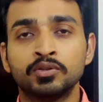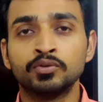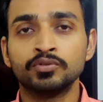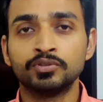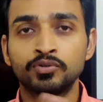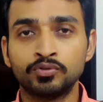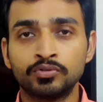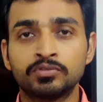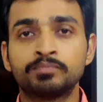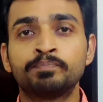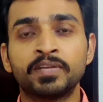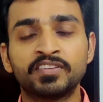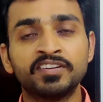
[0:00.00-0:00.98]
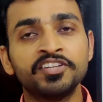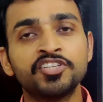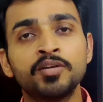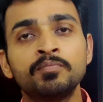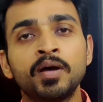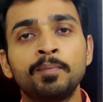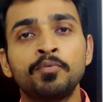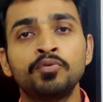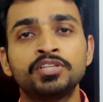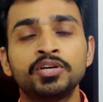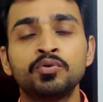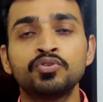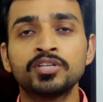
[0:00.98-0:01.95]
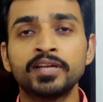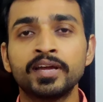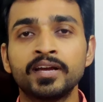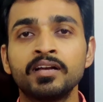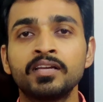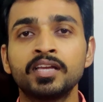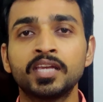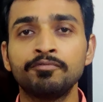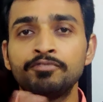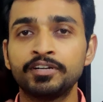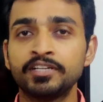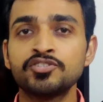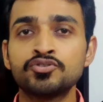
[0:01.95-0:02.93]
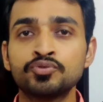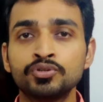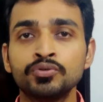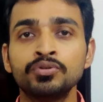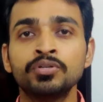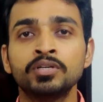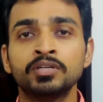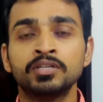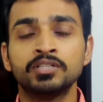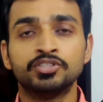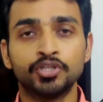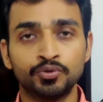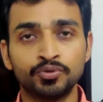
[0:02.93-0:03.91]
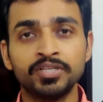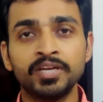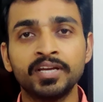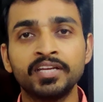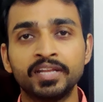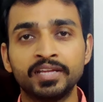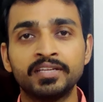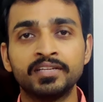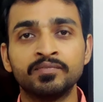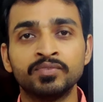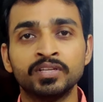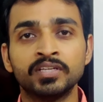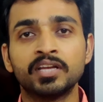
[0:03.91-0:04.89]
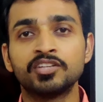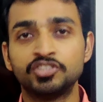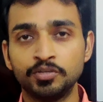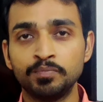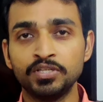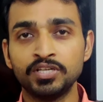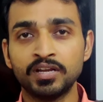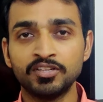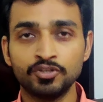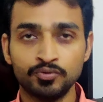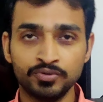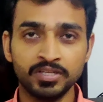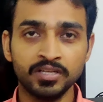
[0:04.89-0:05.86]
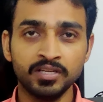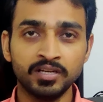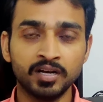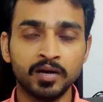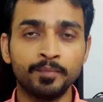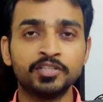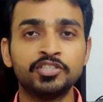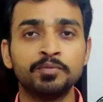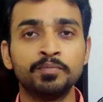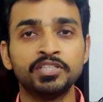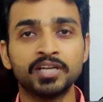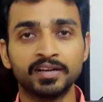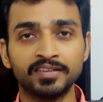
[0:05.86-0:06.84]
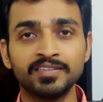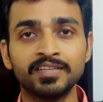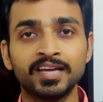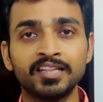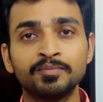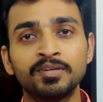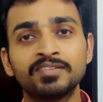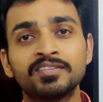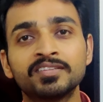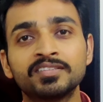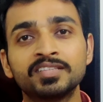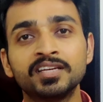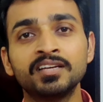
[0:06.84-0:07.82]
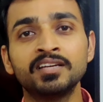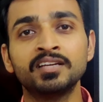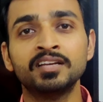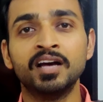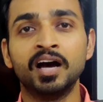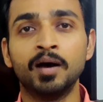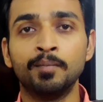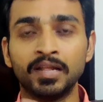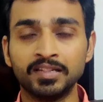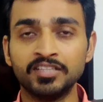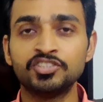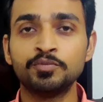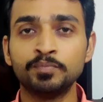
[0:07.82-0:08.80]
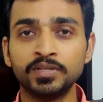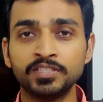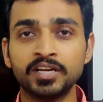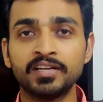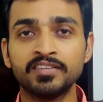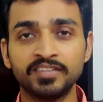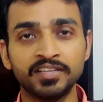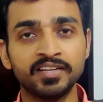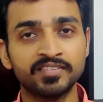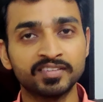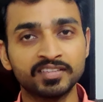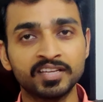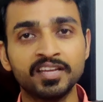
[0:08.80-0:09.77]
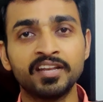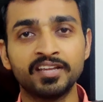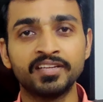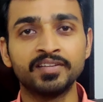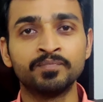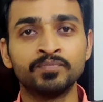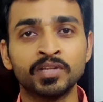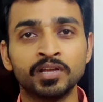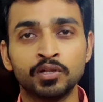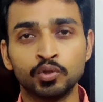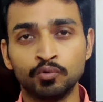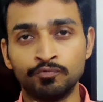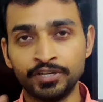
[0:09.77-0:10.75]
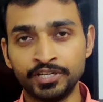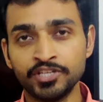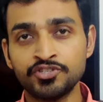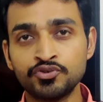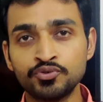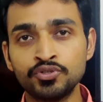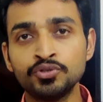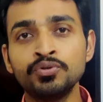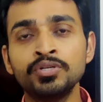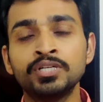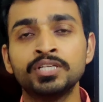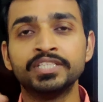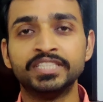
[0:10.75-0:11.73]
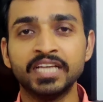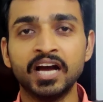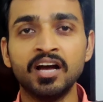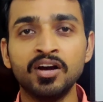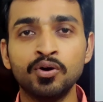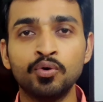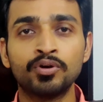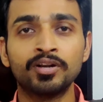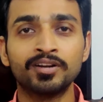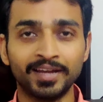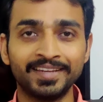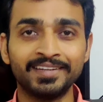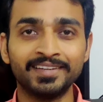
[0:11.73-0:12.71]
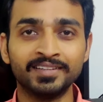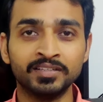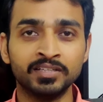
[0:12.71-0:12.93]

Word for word: तो प्रेजेंटेशन में आपको ये क्वेश्चन आएगा कि क्या फिटनेस स्टूडियो जरूरी है कि नहीं क्या जिम में जाना जरूरी है हमें जिम में जाने से ही हेल्थ बन सकती है हम हेल्थी जिम में जाने से ही रह सकते हैं या नहीं तो फिटनेस स्टूडियो या ओटर नाइन